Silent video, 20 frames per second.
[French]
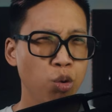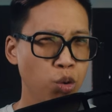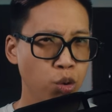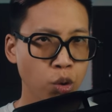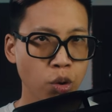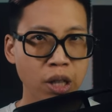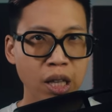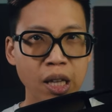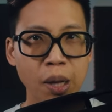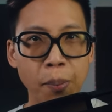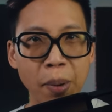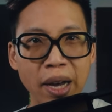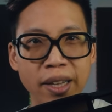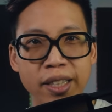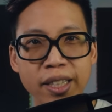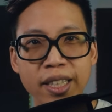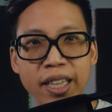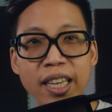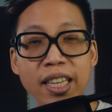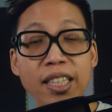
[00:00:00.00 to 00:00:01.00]
Une donnée n'est pas
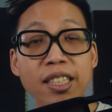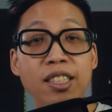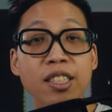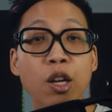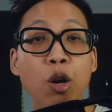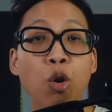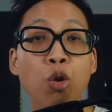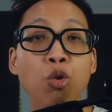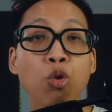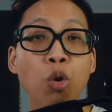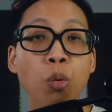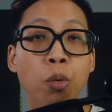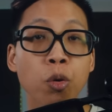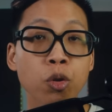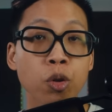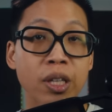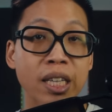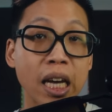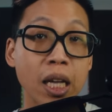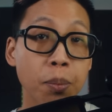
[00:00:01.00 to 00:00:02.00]
indiquée, c'est le nombre
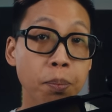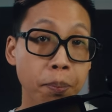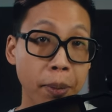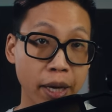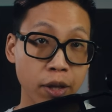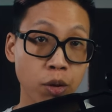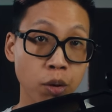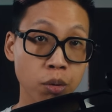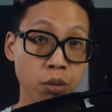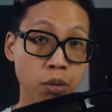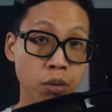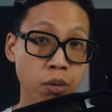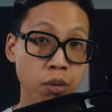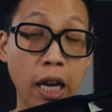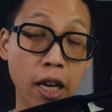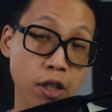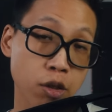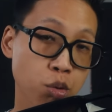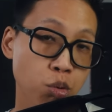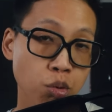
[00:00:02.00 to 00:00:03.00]
de cartes perdantes.
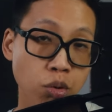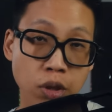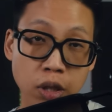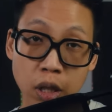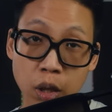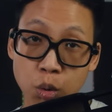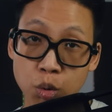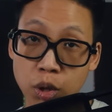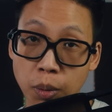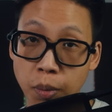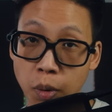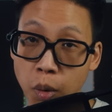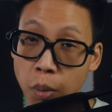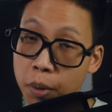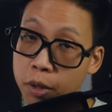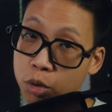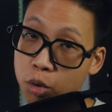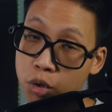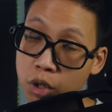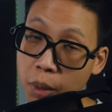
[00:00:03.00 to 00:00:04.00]
La raison, c'est tout simplement
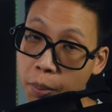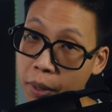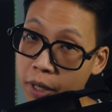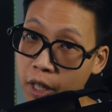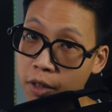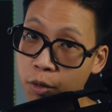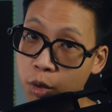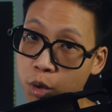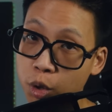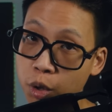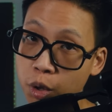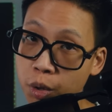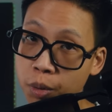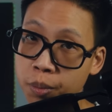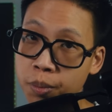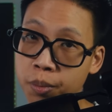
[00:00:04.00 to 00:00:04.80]
parce que c'est pas très vendeur.